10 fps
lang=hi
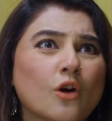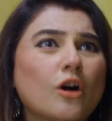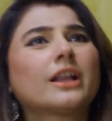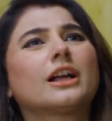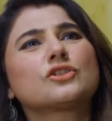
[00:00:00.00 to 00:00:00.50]

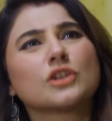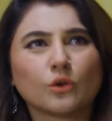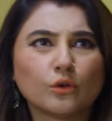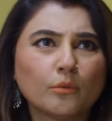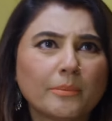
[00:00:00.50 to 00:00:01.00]
और अगर
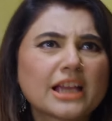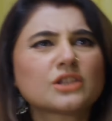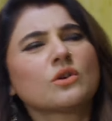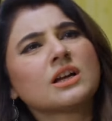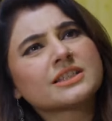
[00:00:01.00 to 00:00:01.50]
चलो
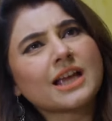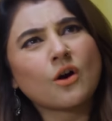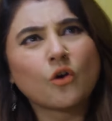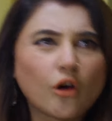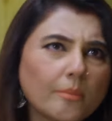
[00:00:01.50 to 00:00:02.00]
पैसों का जया
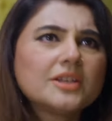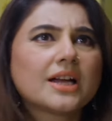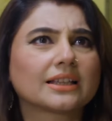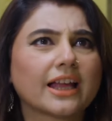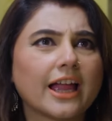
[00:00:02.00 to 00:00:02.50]
हो भी
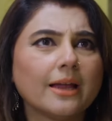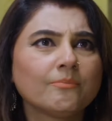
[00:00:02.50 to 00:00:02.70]
जाता है